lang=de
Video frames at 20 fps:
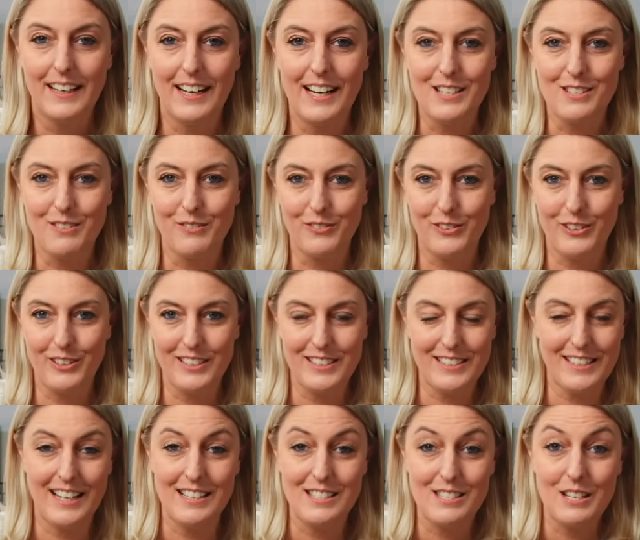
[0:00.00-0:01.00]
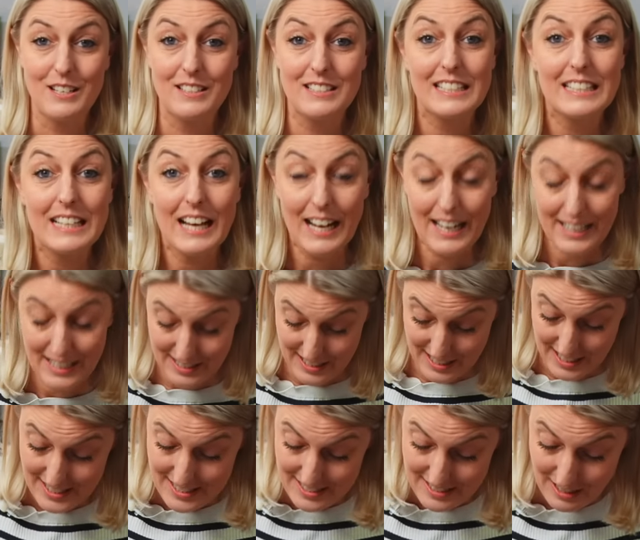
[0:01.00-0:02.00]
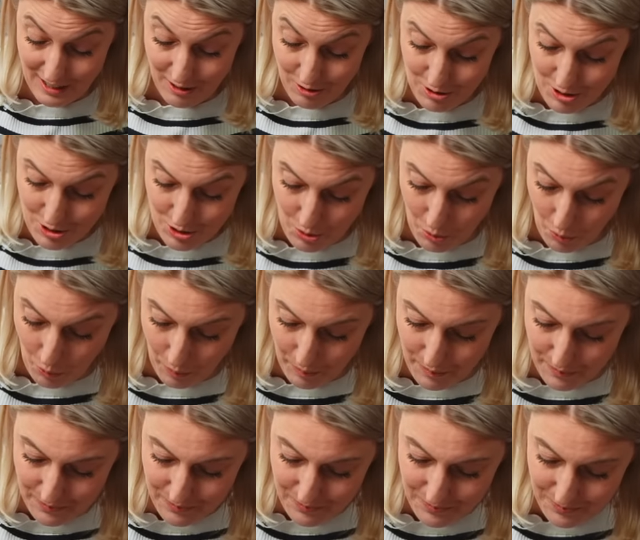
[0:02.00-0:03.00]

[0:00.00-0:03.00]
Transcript: Also ich kannst dich echt austoben.